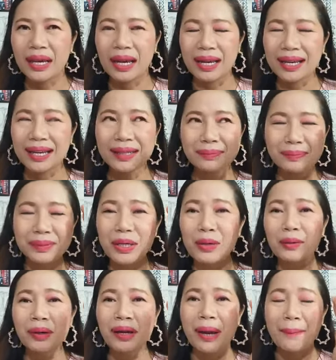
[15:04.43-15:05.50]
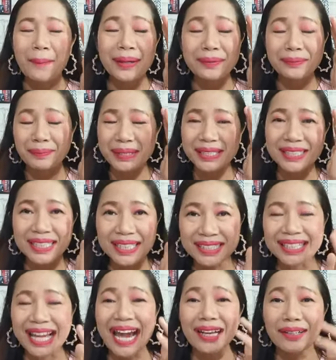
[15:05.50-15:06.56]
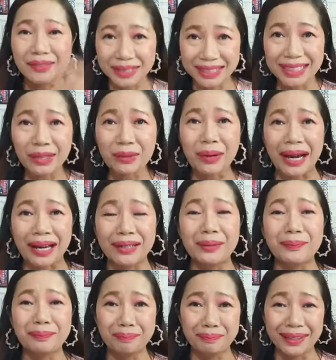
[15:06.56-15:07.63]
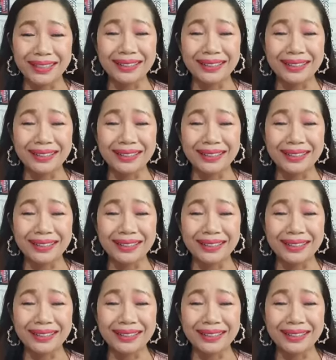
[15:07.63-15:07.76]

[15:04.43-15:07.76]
เอ๊ะเดี๋ยวมันเป็นซีกซ้ายหรือซีกขวาเดี๋ยวไป